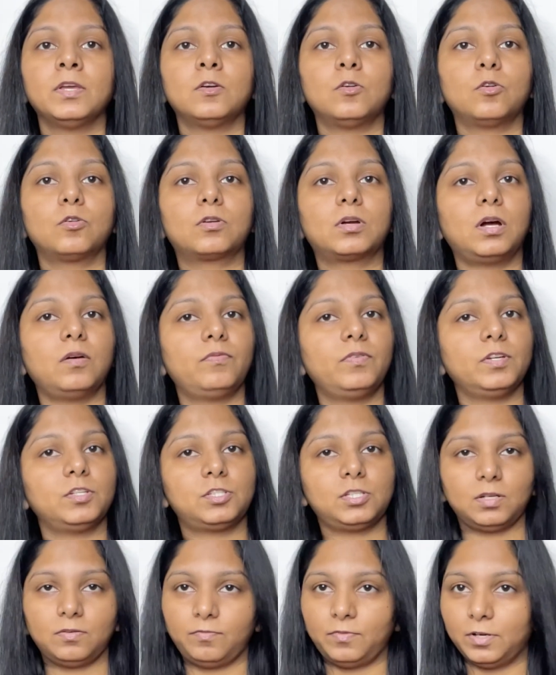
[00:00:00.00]
और काफ़ी
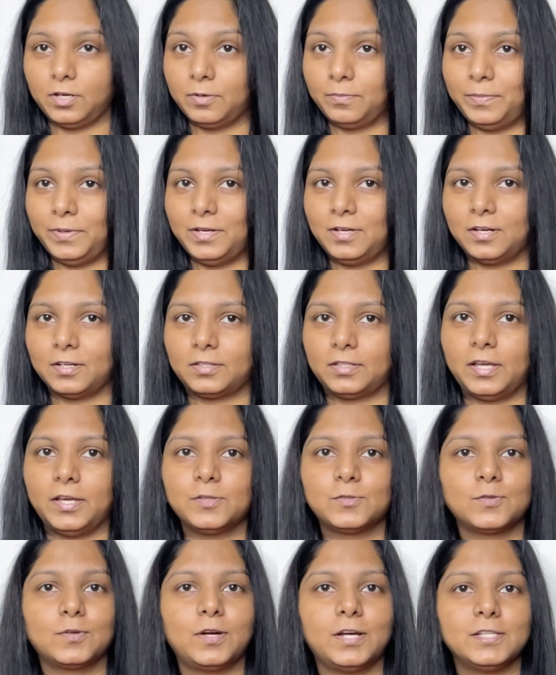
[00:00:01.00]
अच्छा वर्क भी करता है
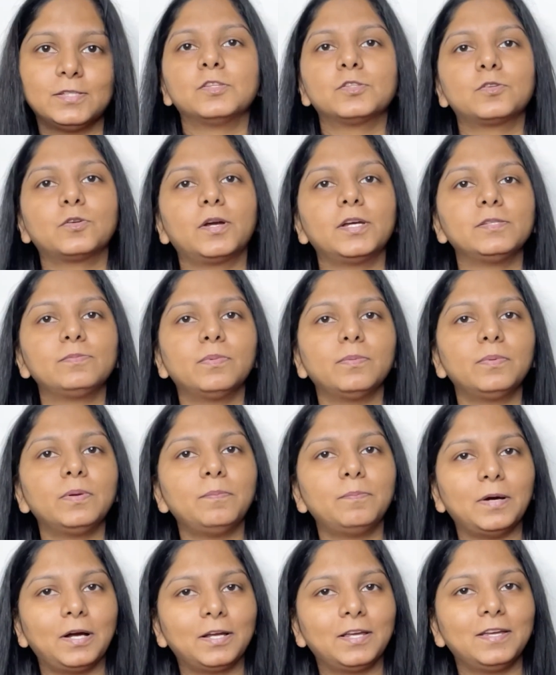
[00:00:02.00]
सो गाइज सो गाइज मैं अपनी
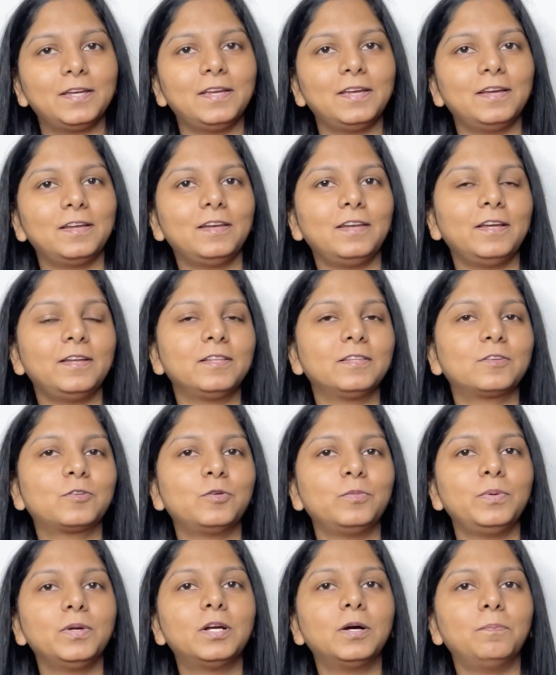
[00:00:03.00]
बाकी की हेयर लेंथ
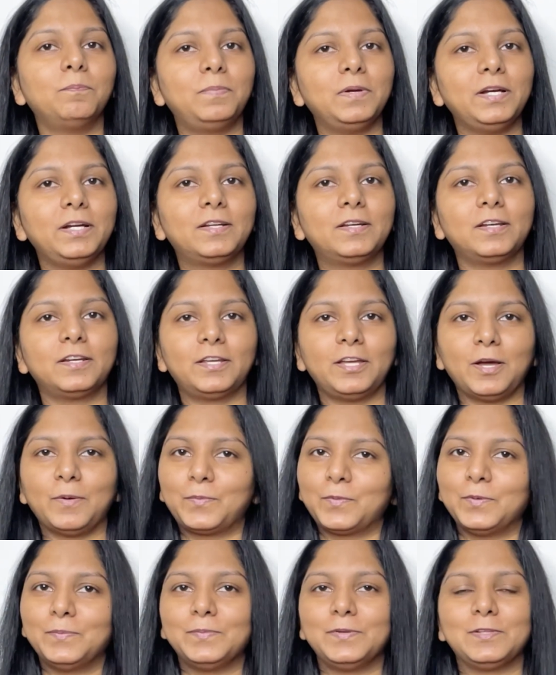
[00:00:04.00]
को भी कंप्लीट करके
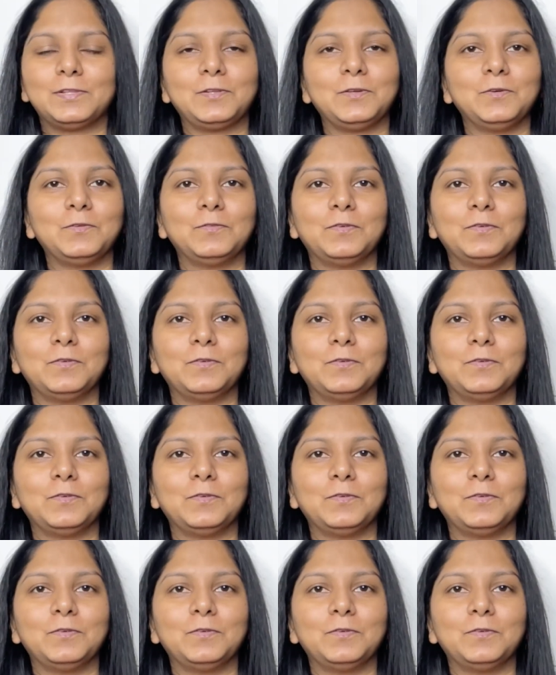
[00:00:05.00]
आपको मिलती हूँ